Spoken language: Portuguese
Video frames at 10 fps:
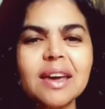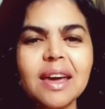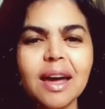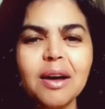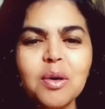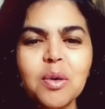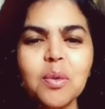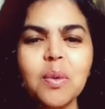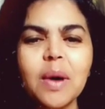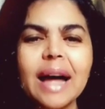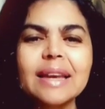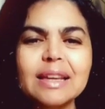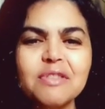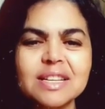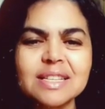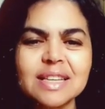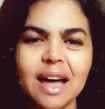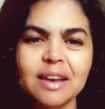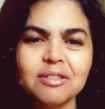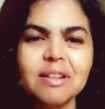Que é o
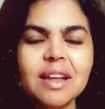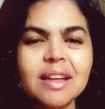aniversário